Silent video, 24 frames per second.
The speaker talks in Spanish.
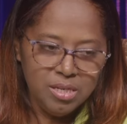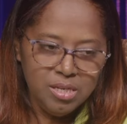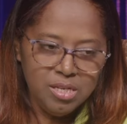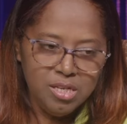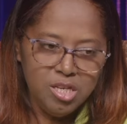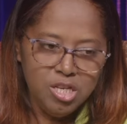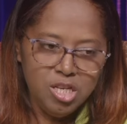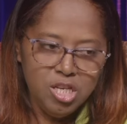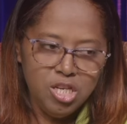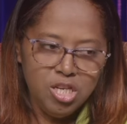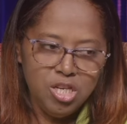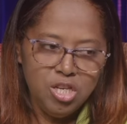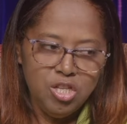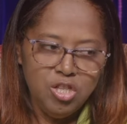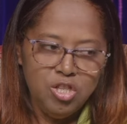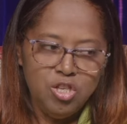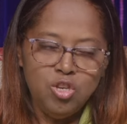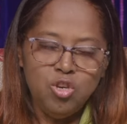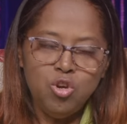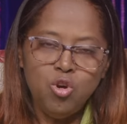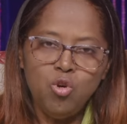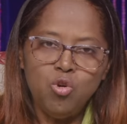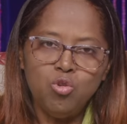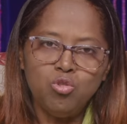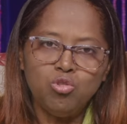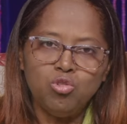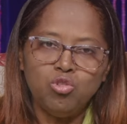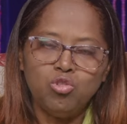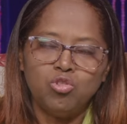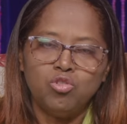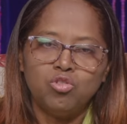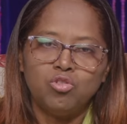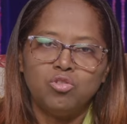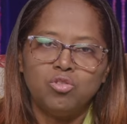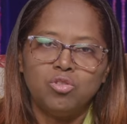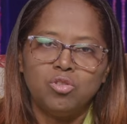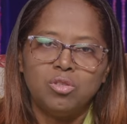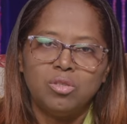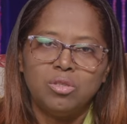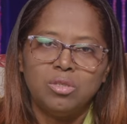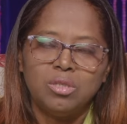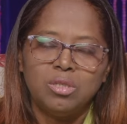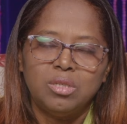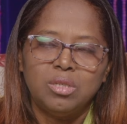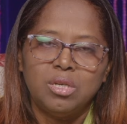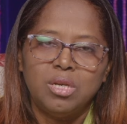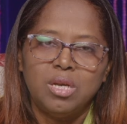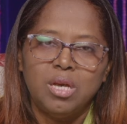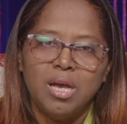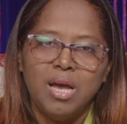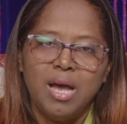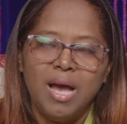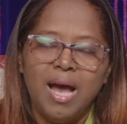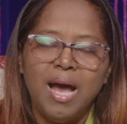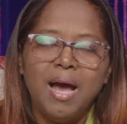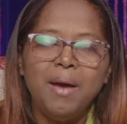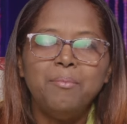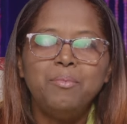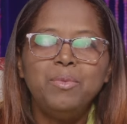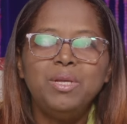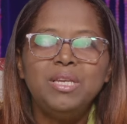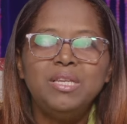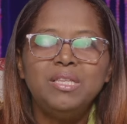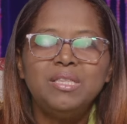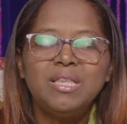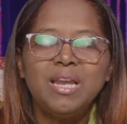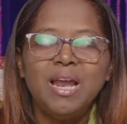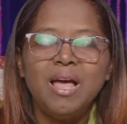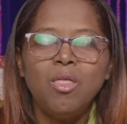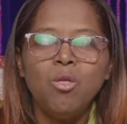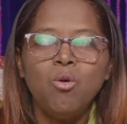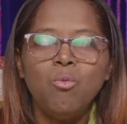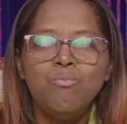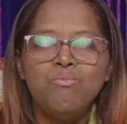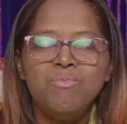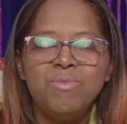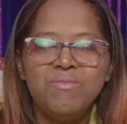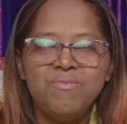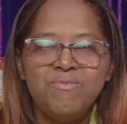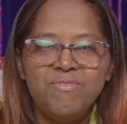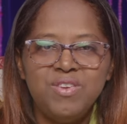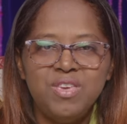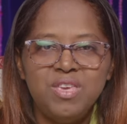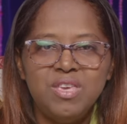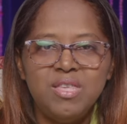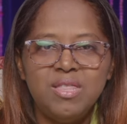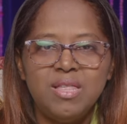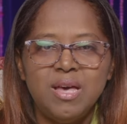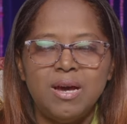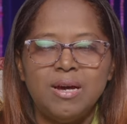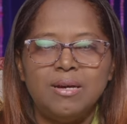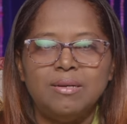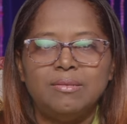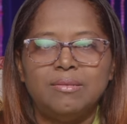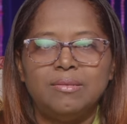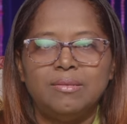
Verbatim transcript: y Dios Administrado ministrado mi vida